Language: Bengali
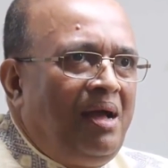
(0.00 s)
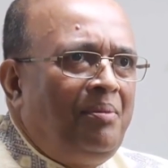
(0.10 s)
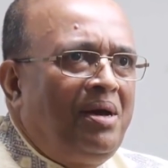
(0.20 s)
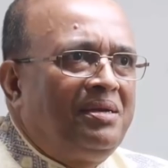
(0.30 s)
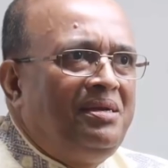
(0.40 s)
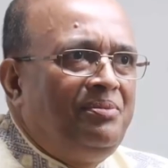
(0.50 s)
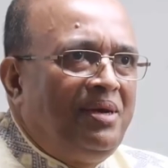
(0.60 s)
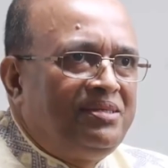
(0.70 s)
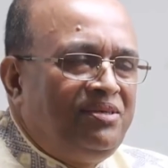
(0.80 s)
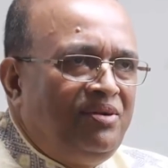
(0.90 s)
আমার
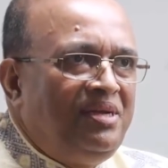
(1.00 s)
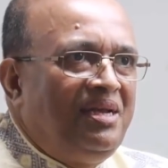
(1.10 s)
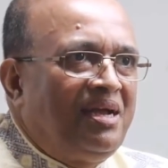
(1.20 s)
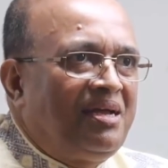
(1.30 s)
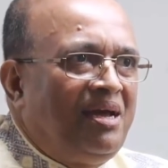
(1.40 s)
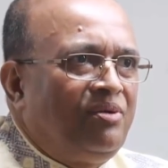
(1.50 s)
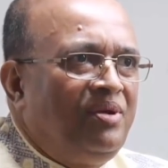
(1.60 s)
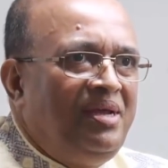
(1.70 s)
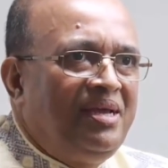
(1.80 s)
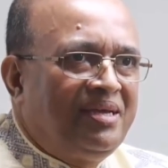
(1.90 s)
নির্বাচনী এলাকার
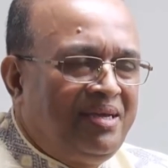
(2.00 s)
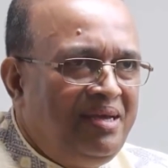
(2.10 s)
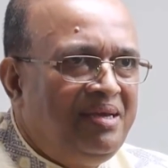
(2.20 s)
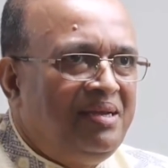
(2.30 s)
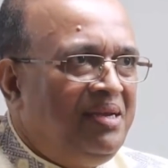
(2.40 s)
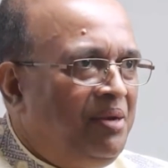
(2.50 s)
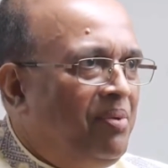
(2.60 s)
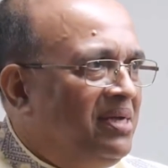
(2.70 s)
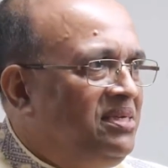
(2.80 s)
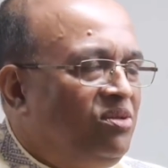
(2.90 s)
অনেক
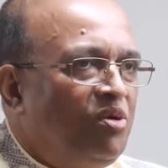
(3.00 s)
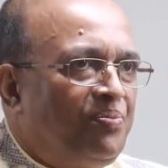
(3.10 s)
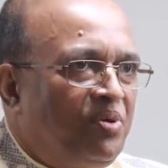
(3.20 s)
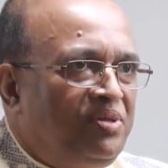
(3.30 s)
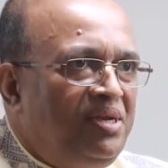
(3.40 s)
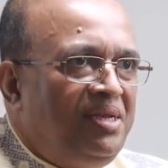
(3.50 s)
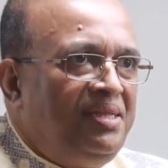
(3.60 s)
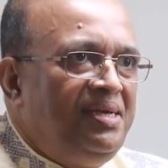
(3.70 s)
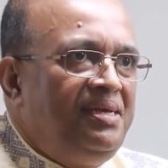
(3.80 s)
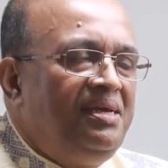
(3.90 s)
নির্বাচিত
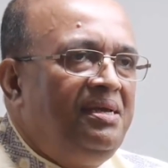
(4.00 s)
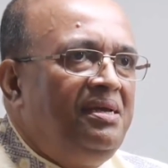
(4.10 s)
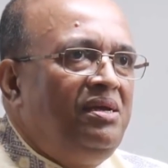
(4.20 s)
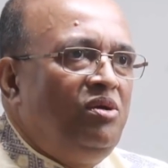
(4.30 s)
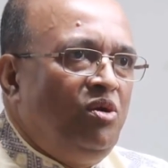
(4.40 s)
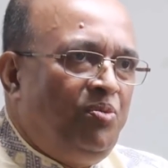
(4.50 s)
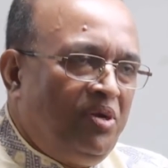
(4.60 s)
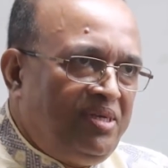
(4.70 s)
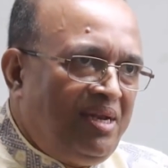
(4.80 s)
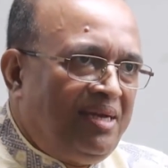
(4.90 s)
প্রতিনিধি
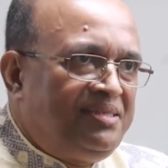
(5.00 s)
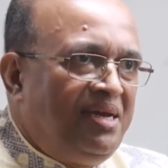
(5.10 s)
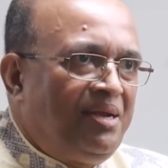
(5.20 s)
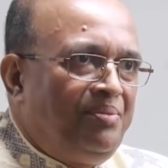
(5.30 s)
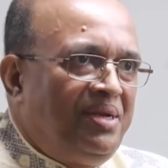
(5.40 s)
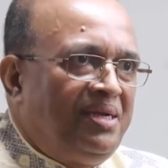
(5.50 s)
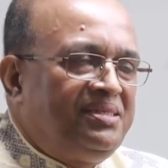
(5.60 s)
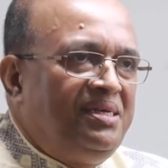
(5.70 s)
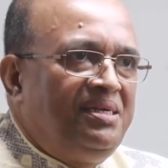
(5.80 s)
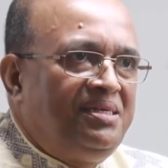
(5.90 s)
উপজেলা চেয়ারম্যান
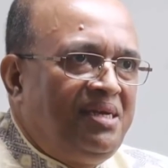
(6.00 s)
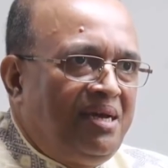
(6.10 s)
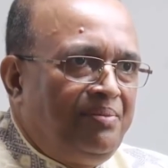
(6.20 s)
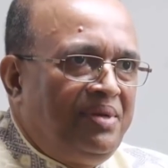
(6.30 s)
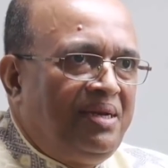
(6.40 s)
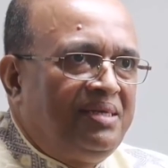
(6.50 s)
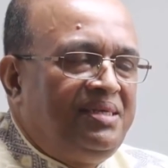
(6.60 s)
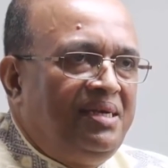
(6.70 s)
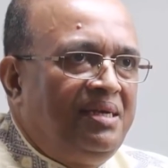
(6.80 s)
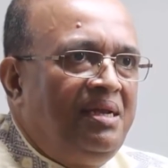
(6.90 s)
আছেন চেয়ারম্যান
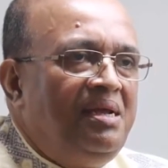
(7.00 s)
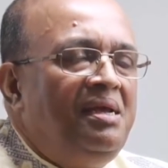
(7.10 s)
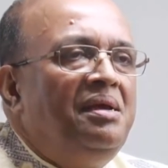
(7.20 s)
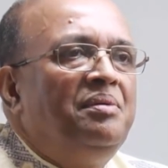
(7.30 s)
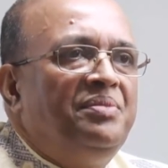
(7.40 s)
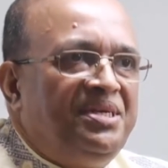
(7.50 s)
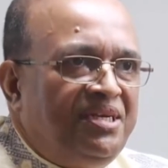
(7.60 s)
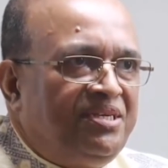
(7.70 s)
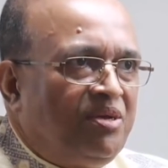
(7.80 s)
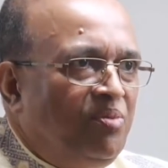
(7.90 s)
আছেন
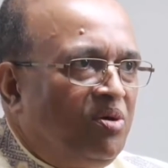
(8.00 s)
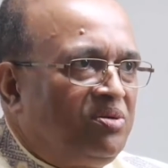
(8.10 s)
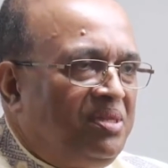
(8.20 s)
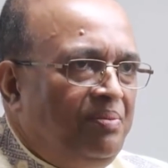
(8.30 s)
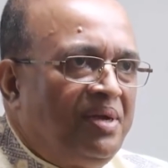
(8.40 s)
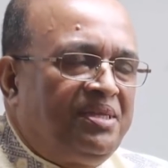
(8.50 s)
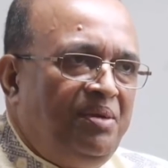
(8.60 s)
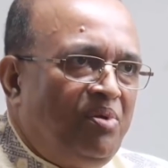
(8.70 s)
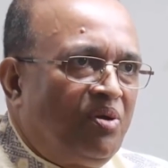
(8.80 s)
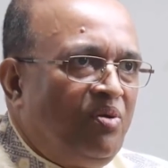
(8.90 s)
বিশিষ্ট
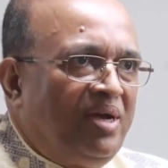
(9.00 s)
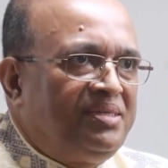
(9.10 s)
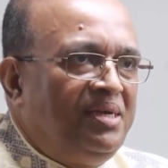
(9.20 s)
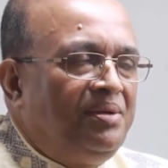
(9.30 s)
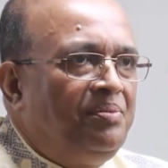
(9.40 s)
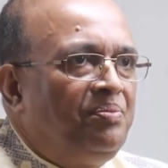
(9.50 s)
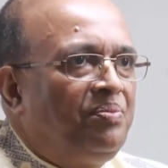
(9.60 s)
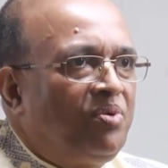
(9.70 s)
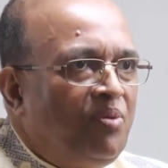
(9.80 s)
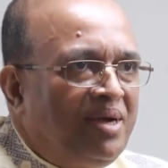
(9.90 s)
ব্যক্তিবর্গ আছেন
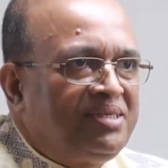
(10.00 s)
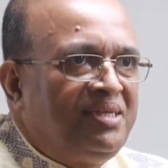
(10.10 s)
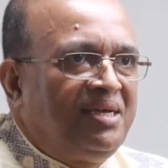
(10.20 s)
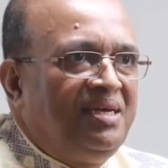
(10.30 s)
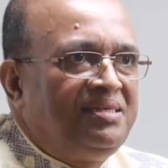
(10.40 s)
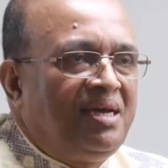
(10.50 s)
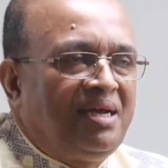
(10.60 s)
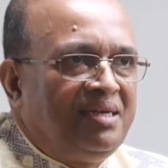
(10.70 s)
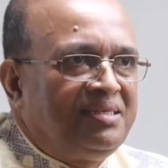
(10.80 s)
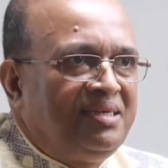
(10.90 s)
প্রবাস থেকে
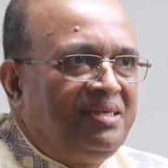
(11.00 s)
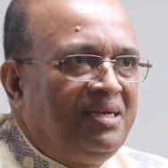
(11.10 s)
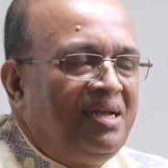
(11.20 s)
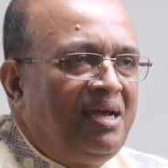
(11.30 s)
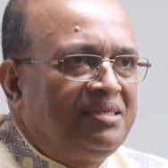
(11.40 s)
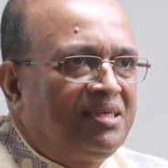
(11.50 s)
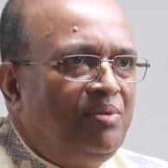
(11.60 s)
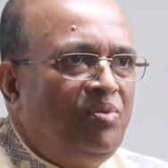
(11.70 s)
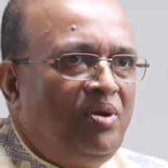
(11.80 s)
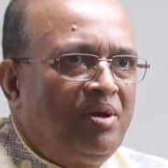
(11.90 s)
যারা এসেছেন আজকে
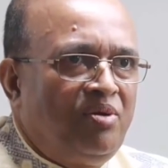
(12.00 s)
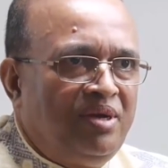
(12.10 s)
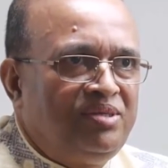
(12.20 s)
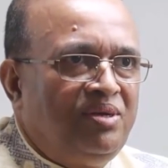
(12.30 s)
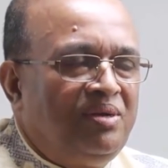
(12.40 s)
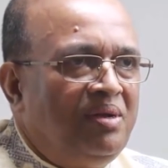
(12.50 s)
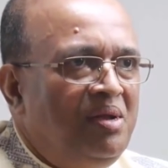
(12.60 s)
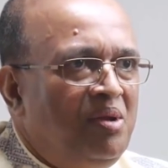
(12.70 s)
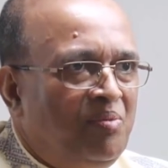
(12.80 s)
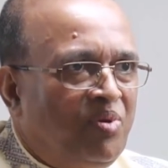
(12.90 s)
ভোরে কয়েকজন
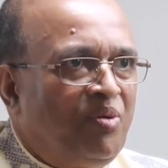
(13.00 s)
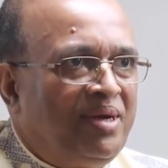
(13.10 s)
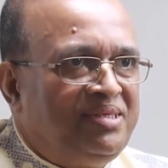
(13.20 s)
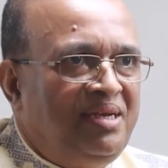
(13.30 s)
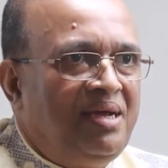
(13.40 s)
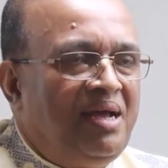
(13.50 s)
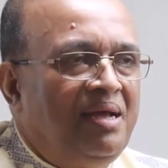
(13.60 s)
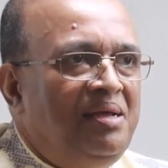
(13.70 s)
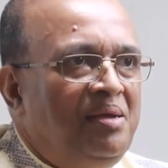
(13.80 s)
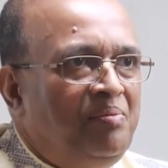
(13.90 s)
প্রবাসীরা
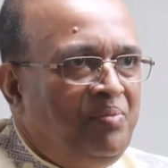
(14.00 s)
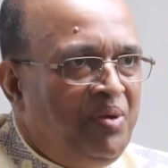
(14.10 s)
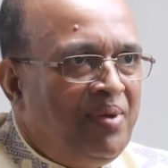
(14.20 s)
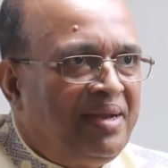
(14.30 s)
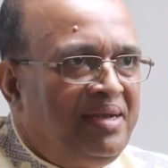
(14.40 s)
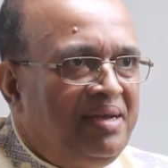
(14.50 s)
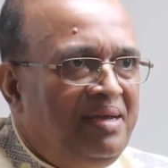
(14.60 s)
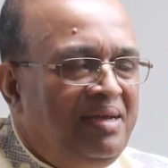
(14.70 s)
বিমানে